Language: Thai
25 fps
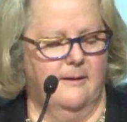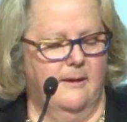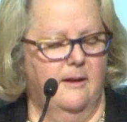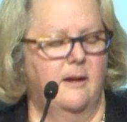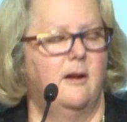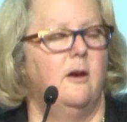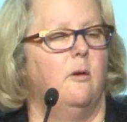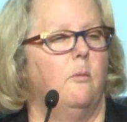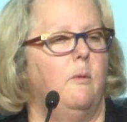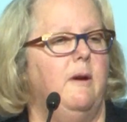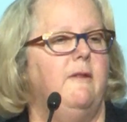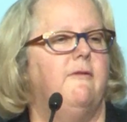เซา
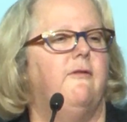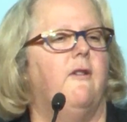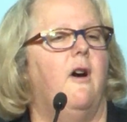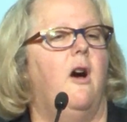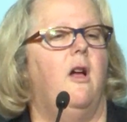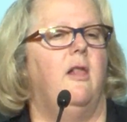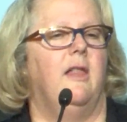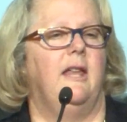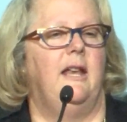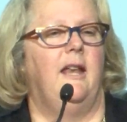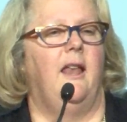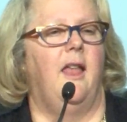ไปบ้าง
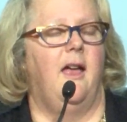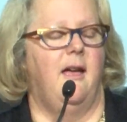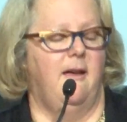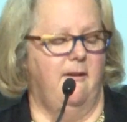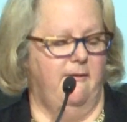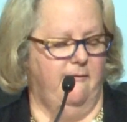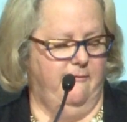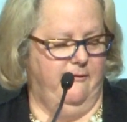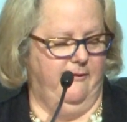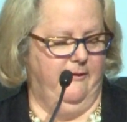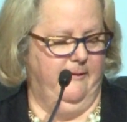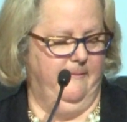นะครับ
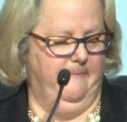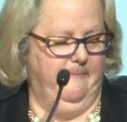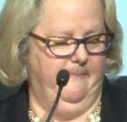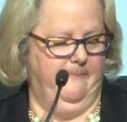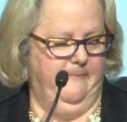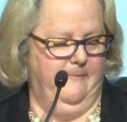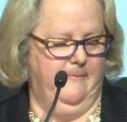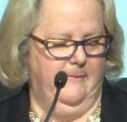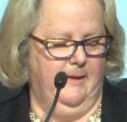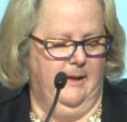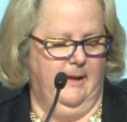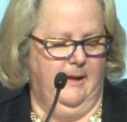
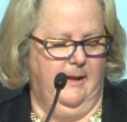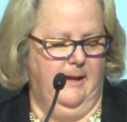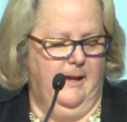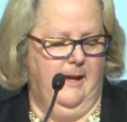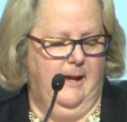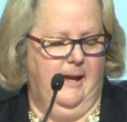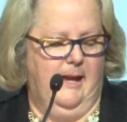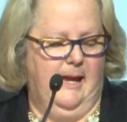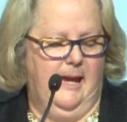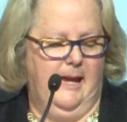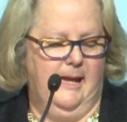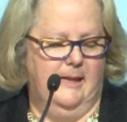ประเด็น
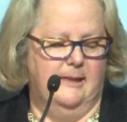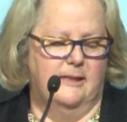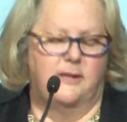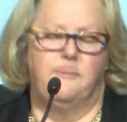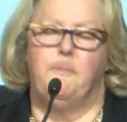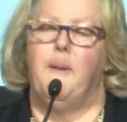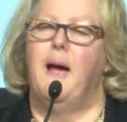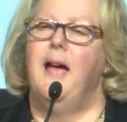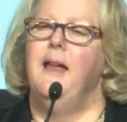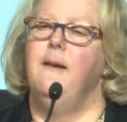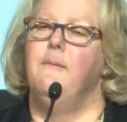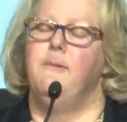หลักๆ ที่
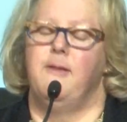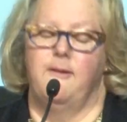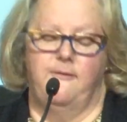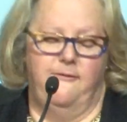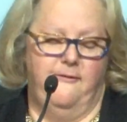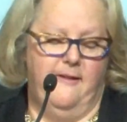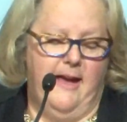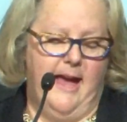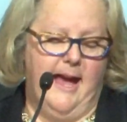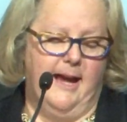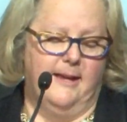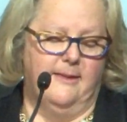จะมีกา
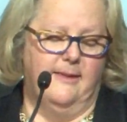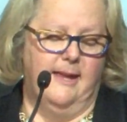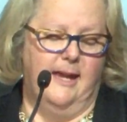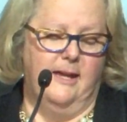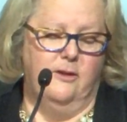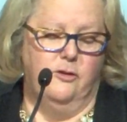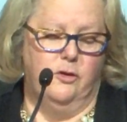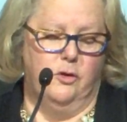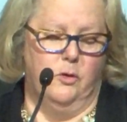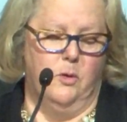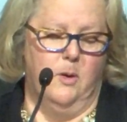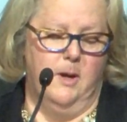รพูด
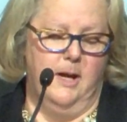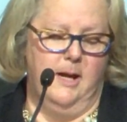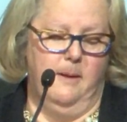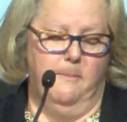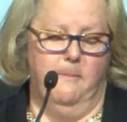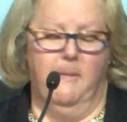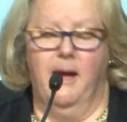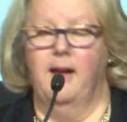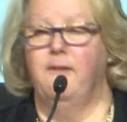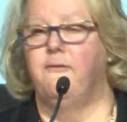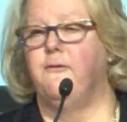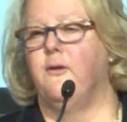คุยกับ
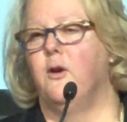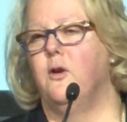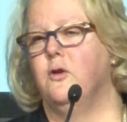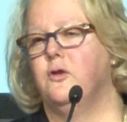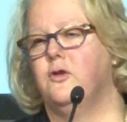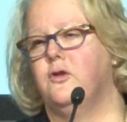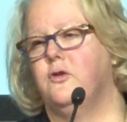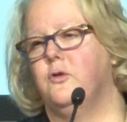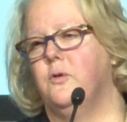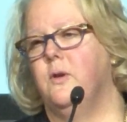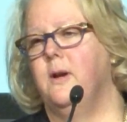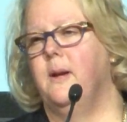ภาคธุ
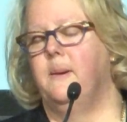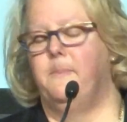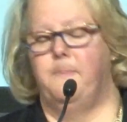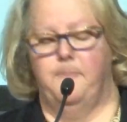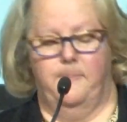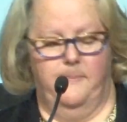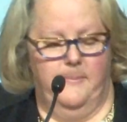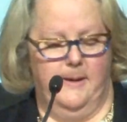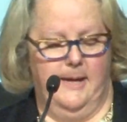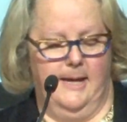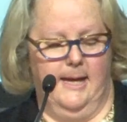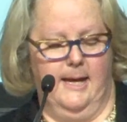รกิจของ
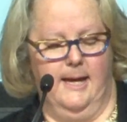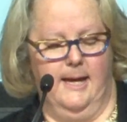สหรั